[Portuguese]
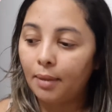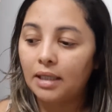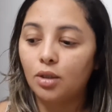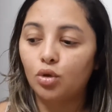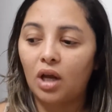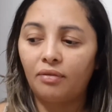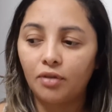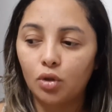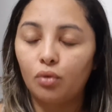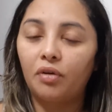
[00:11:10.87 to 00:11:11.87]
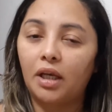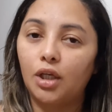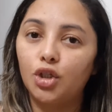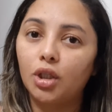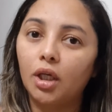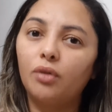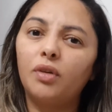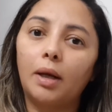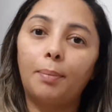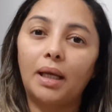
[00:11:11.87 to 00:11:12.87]
Mas eu já fiz com farinha de trigo,
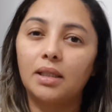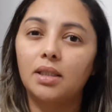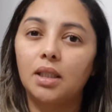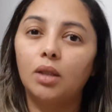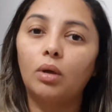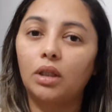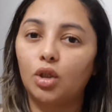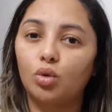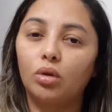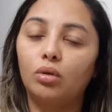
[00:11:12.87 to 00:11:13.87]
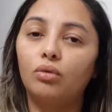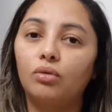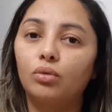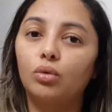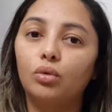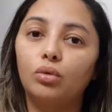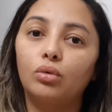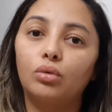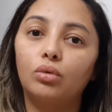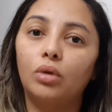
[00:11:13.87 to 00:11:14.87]
fica parecido a textura do,
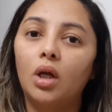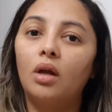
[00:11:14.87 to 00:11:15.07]
do